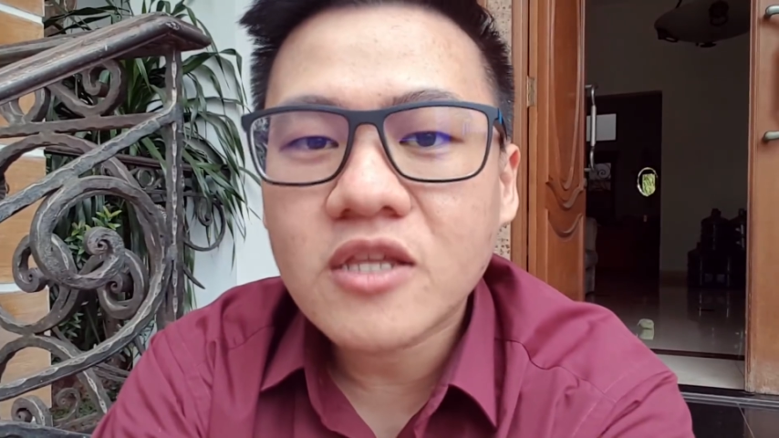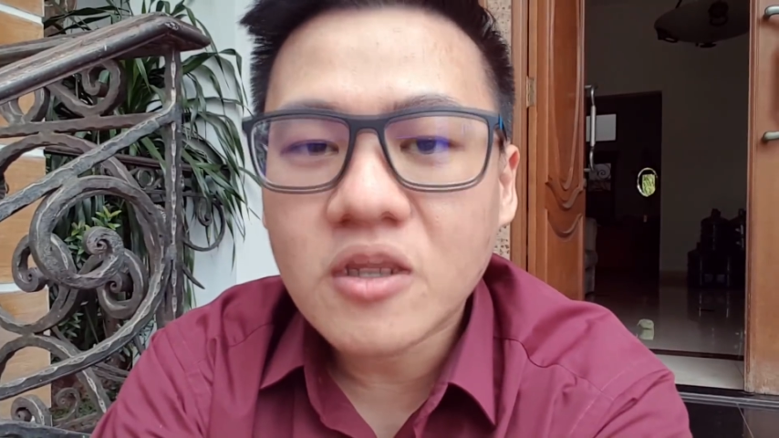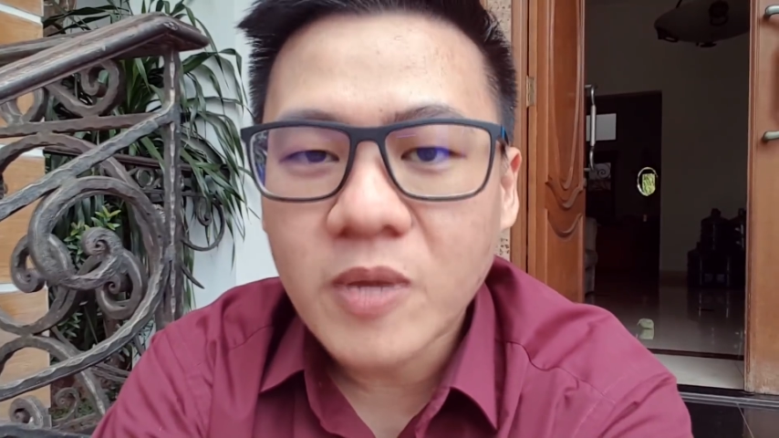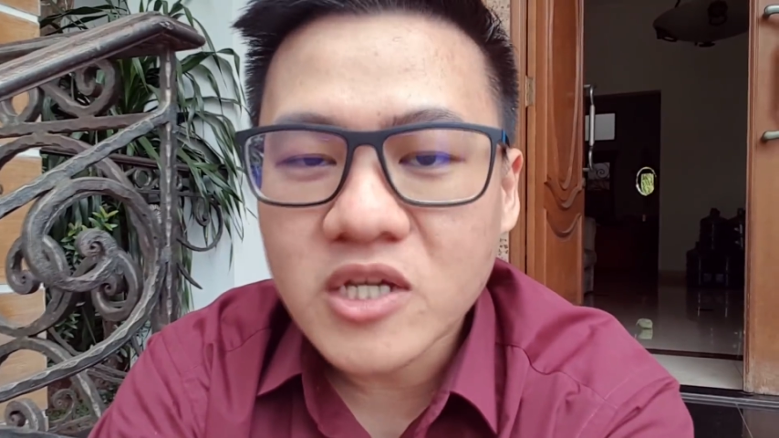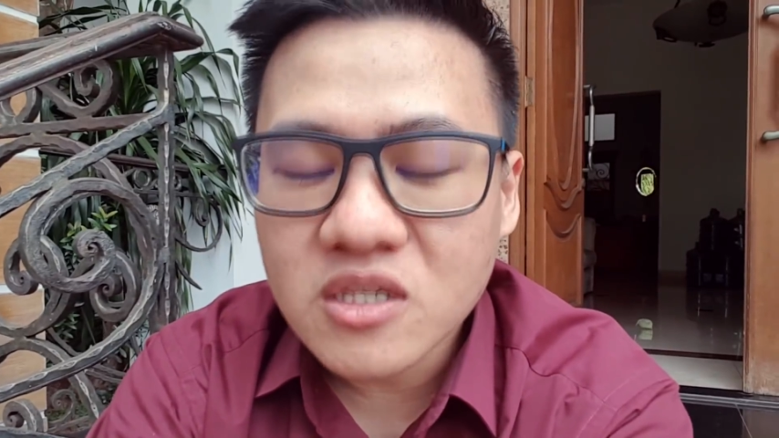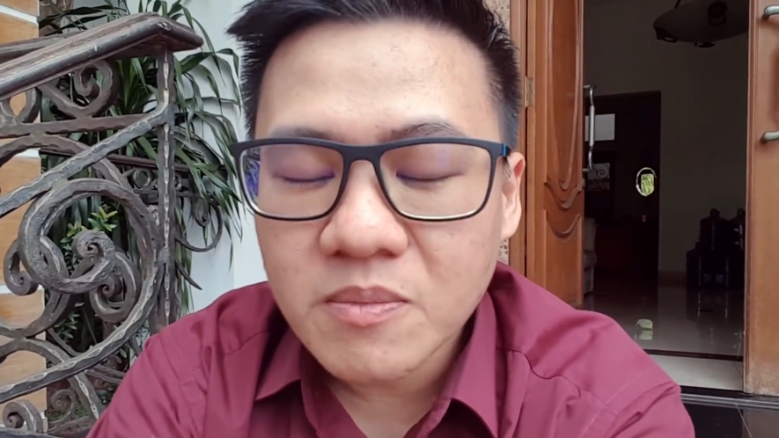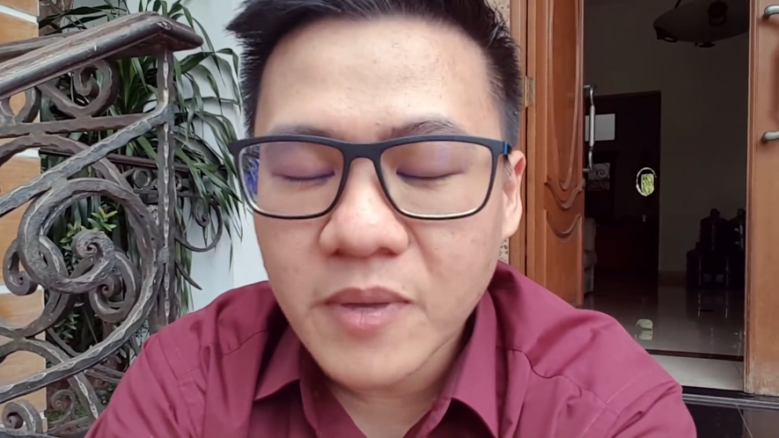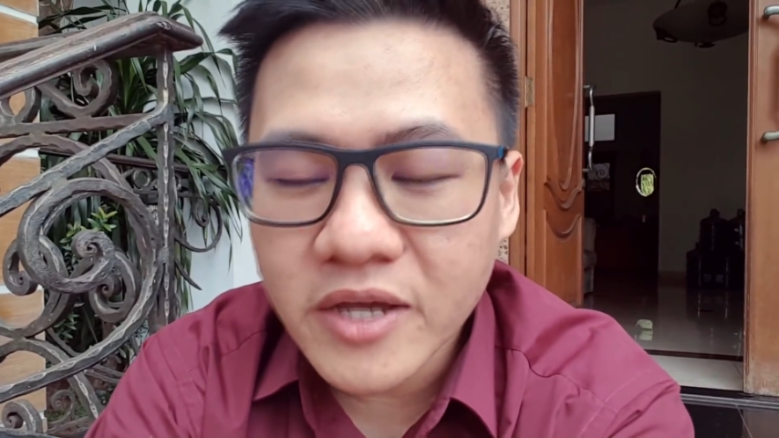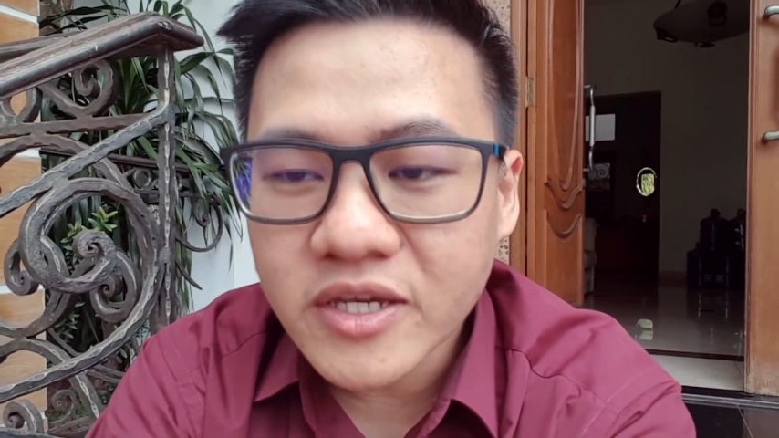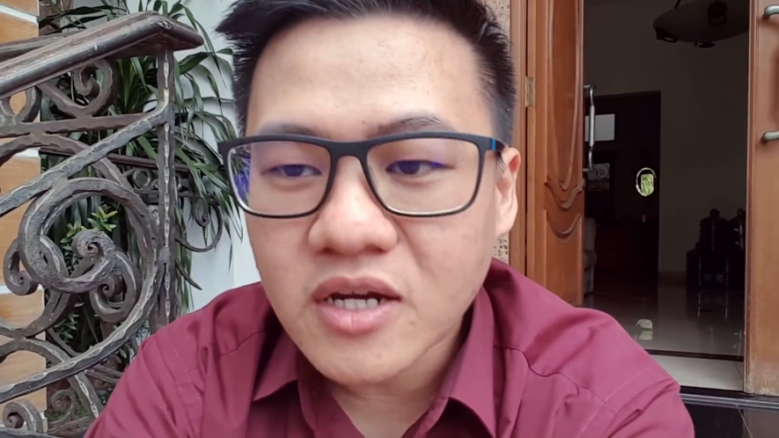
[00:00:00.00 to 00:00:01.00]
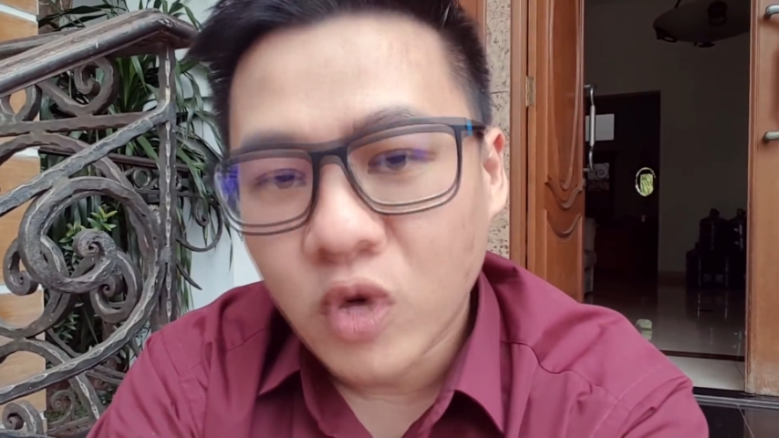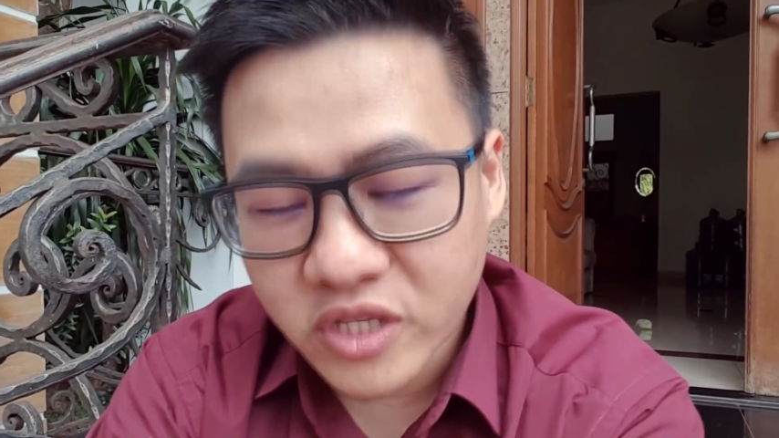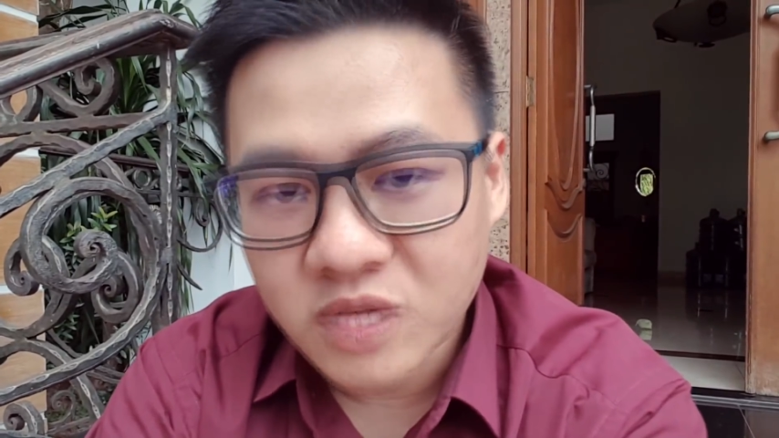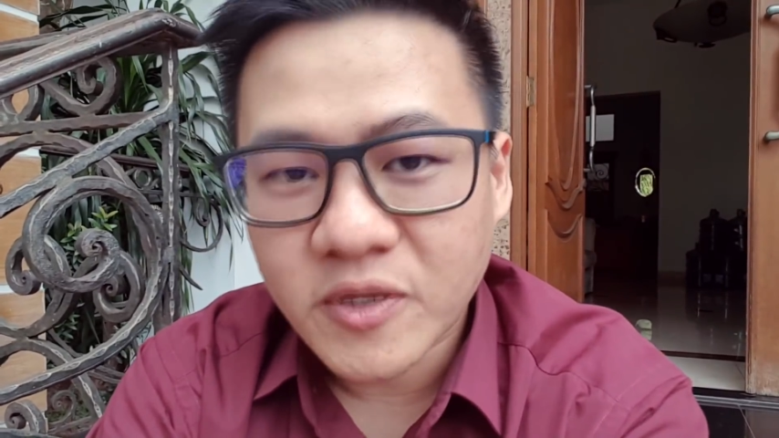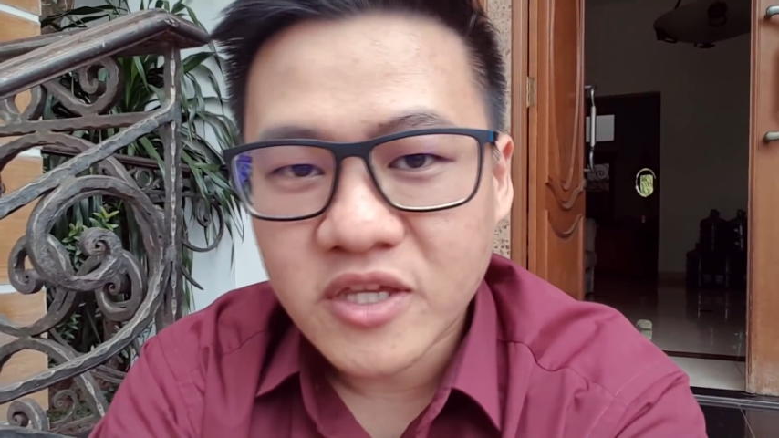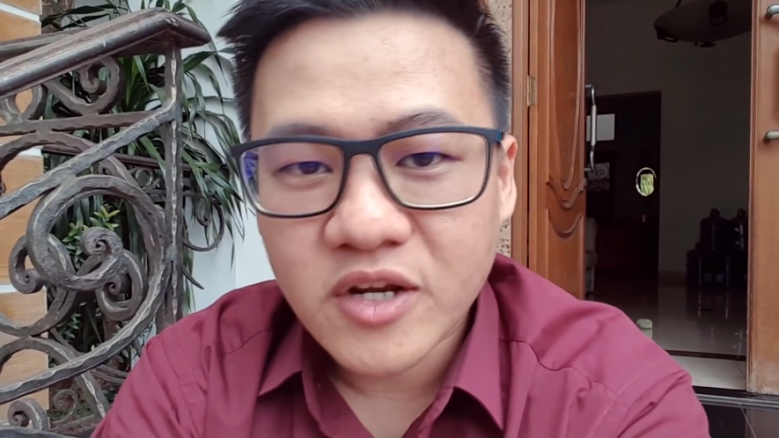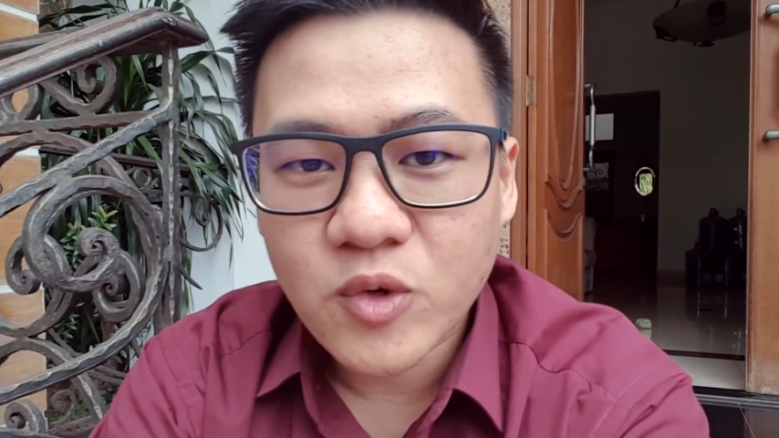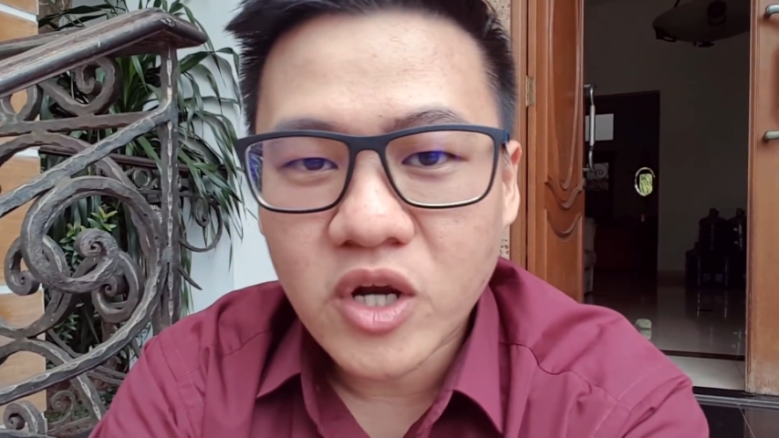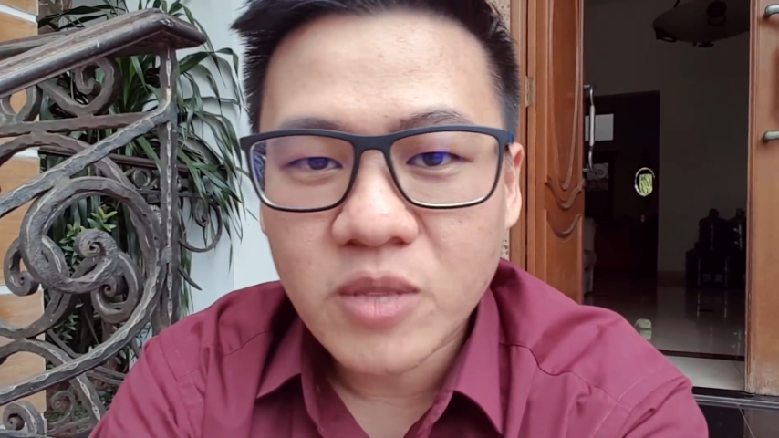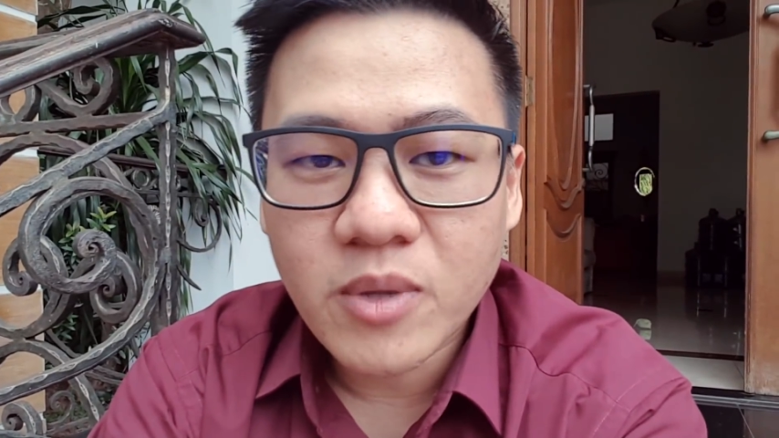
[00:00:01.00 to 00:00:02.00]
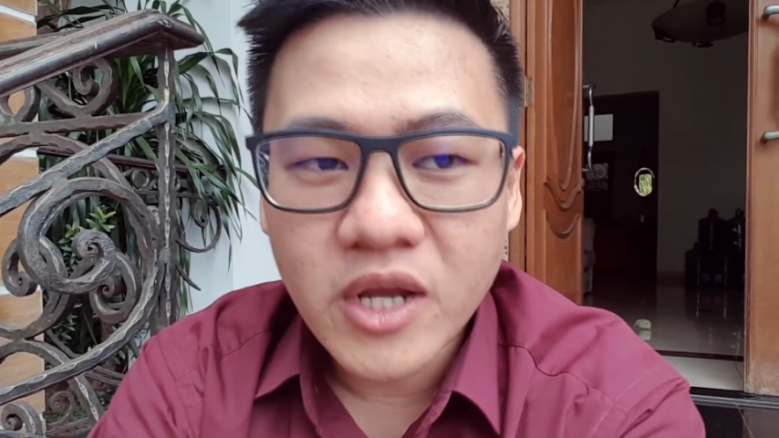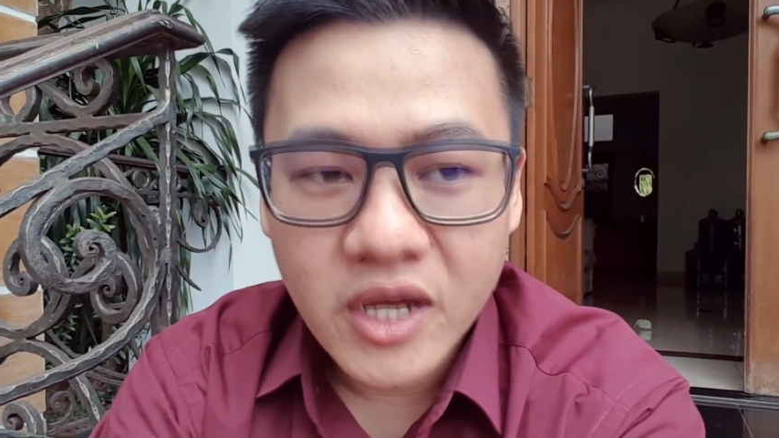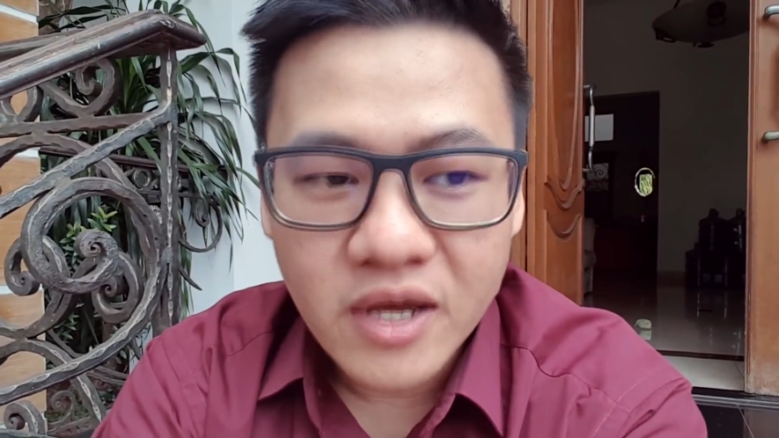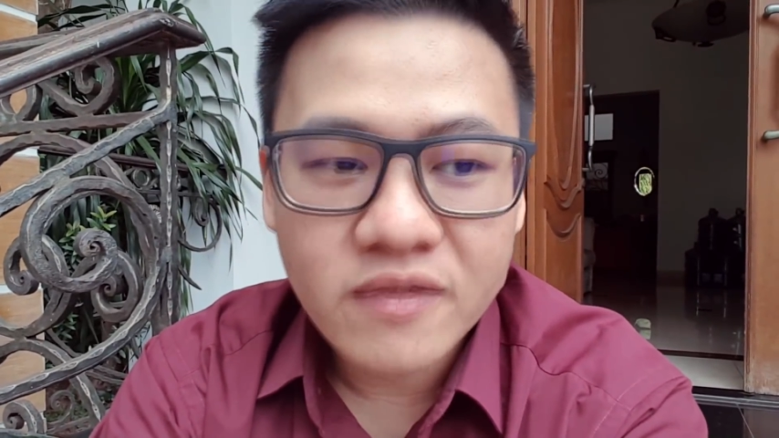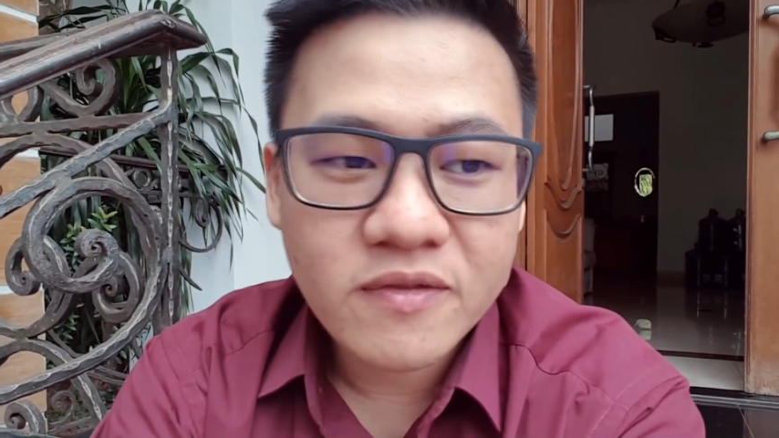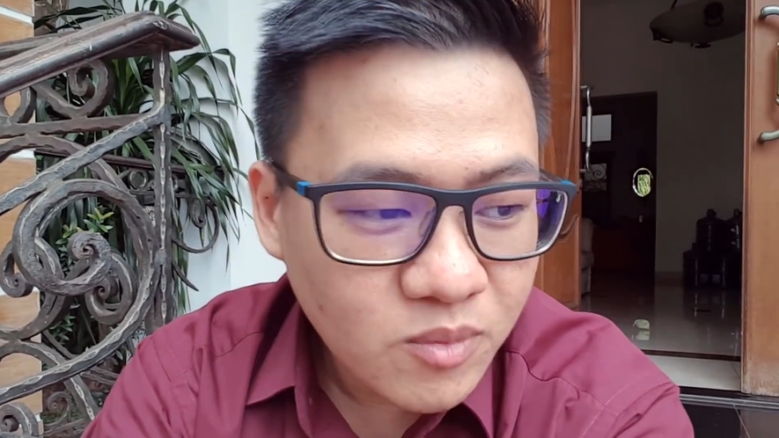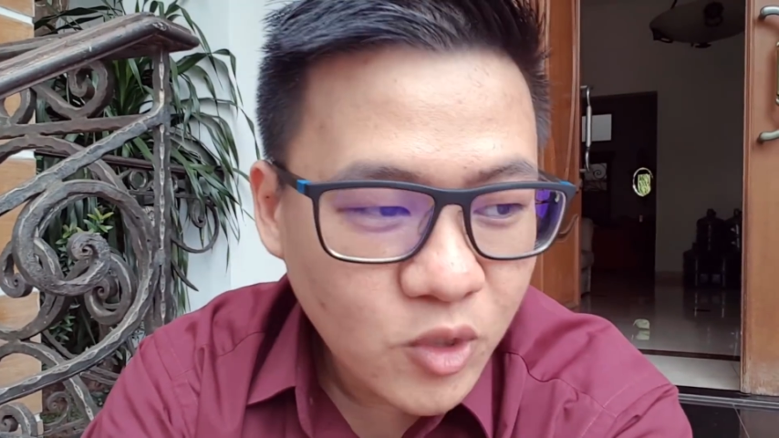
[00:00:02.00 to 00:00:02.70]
terima kasih banyak buat kesempatan yang udah diberikan,